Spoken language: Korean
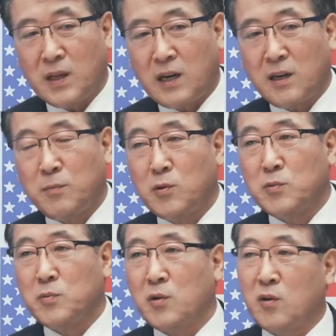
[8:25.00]
하락폭을
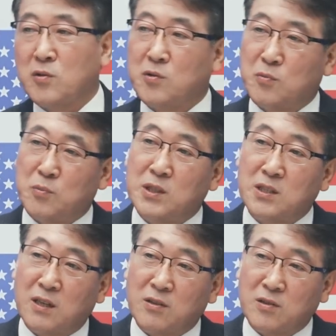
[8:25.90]
보면 거기서 좀
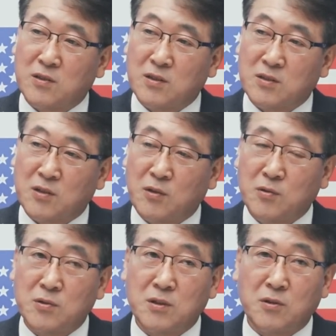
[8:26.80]
미진하거든요. 그래서 서울의 음.